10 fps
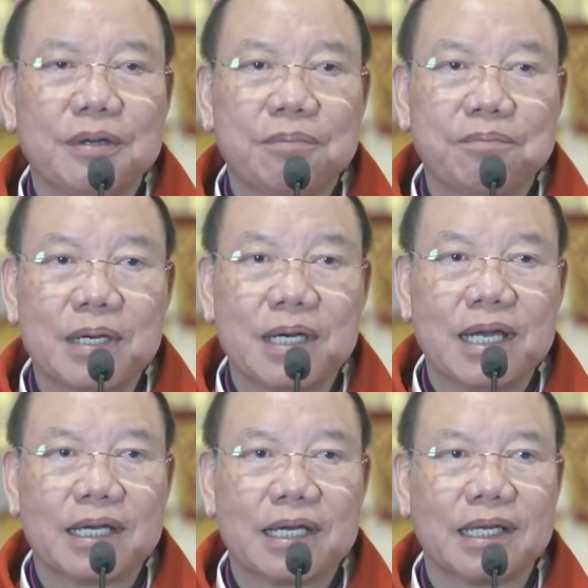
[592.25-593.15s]
Mừng
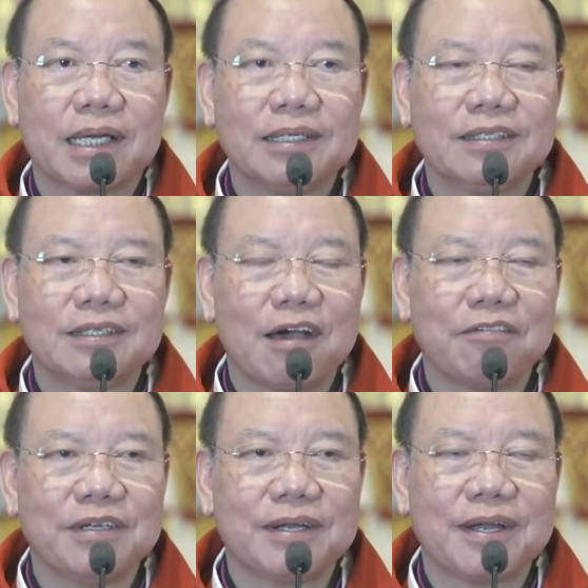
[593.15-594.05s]
lễ các thánh tử đạo
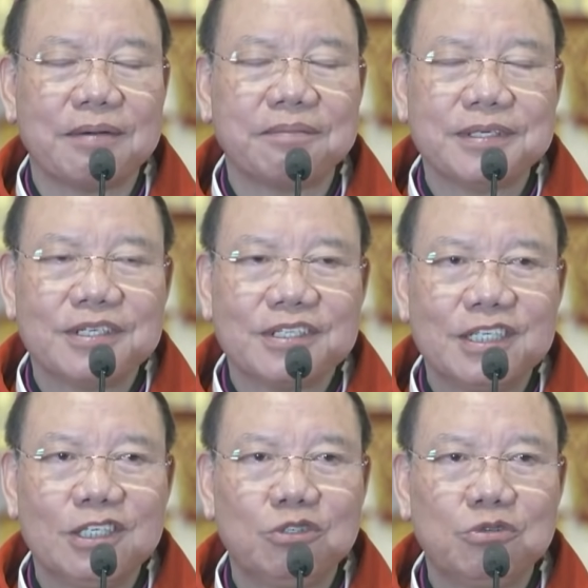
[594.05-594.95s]
Việt Nam,
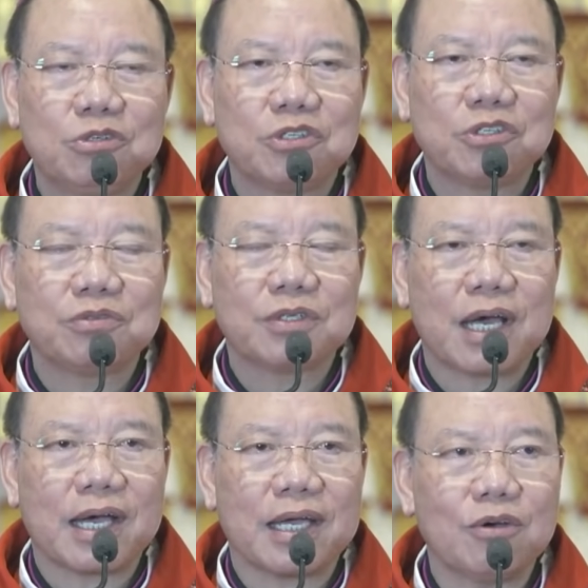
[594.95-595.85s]
xin Chúa cho chúng ta
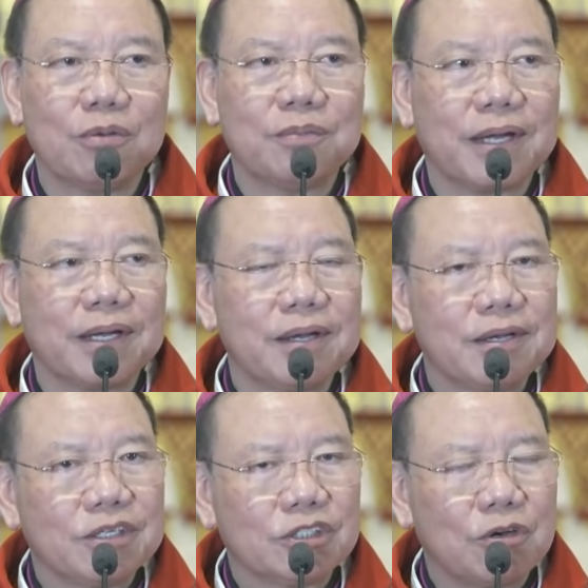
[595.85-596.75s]
ngày hôm nay
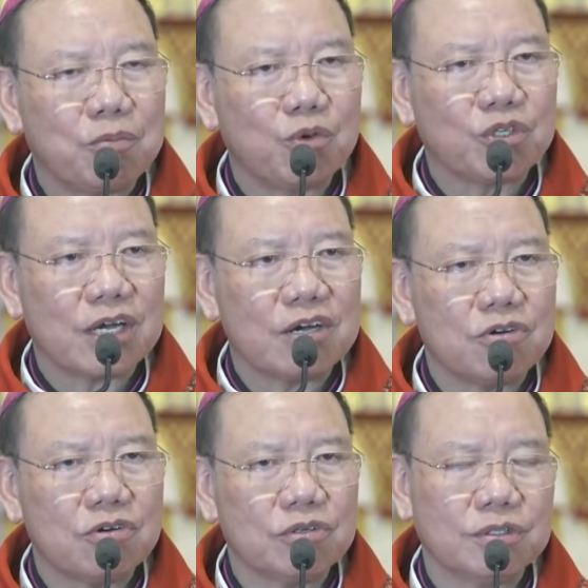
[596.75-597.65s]
trong một xã
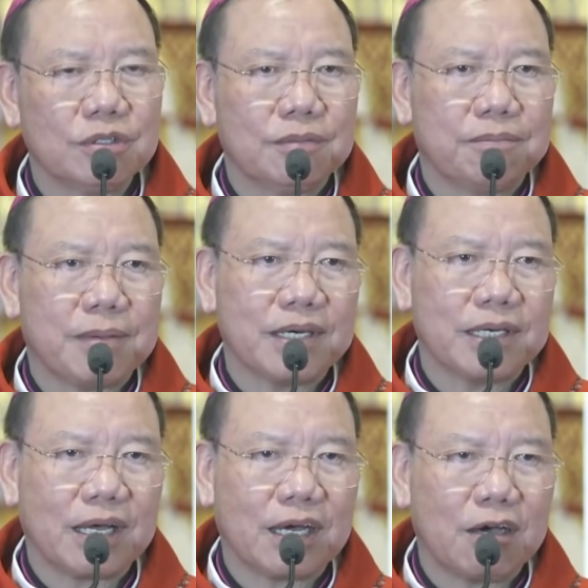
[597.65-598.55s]
hội mà người
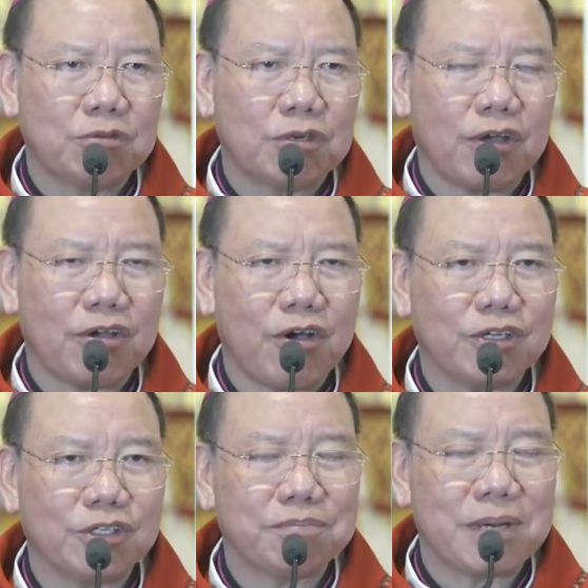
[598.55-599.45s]
ta không đòi
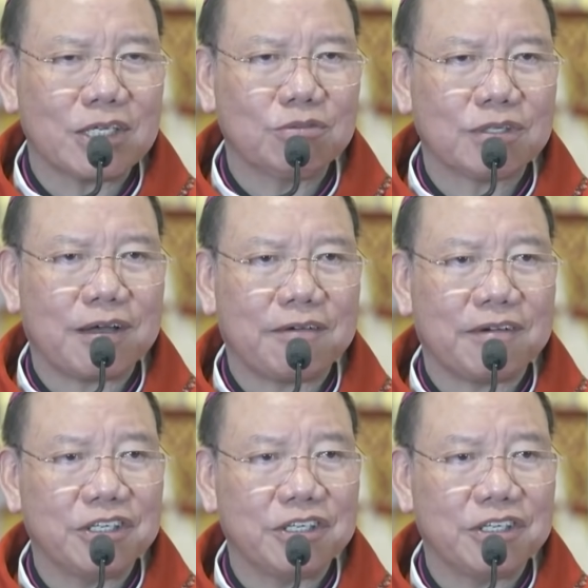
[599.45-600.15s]
hỏi bắt chúng ta phải